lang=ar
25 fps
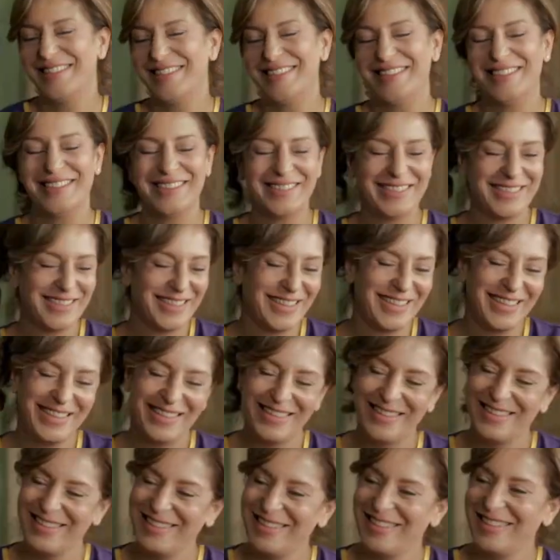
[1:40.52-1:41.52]
كل حاجه
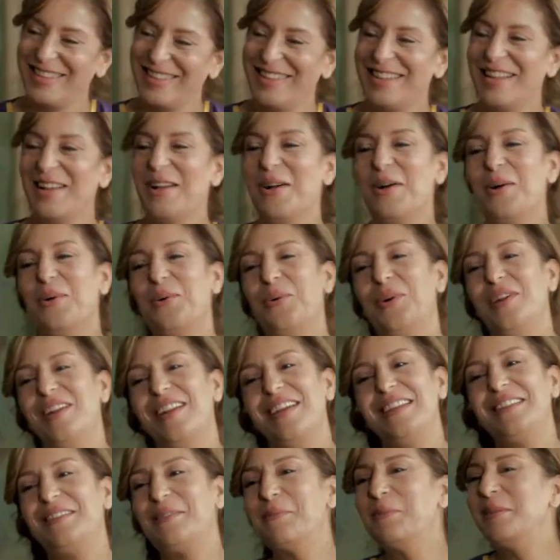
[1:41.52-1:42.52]
كل حاجه والله
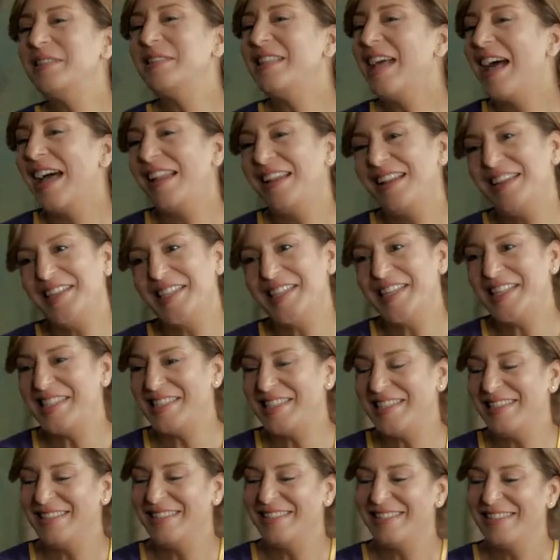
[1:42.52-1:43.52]
انت بنت حلال يا
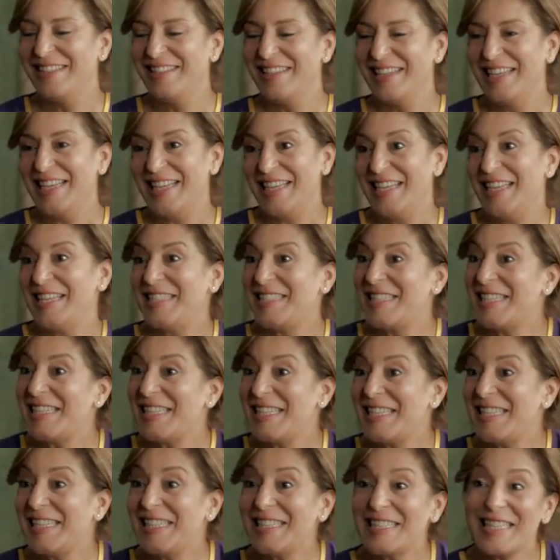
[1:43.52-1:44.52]
نانسين الست
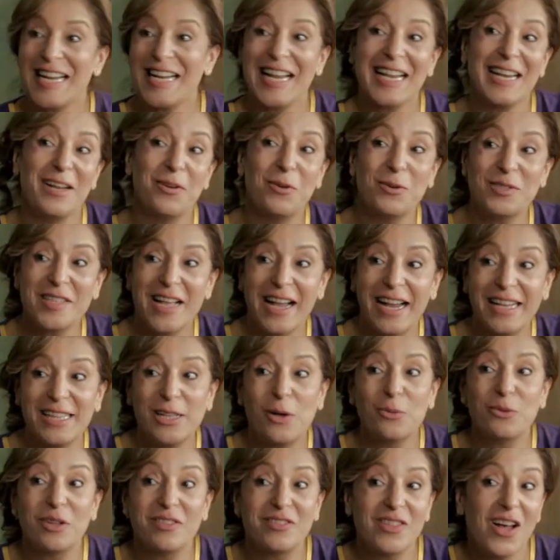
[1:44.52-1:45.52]
اللي تسال على جوزها كده
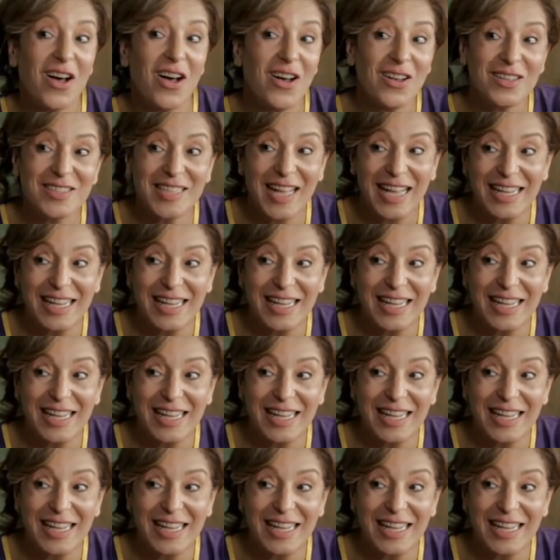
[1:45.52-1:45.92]
وتتقص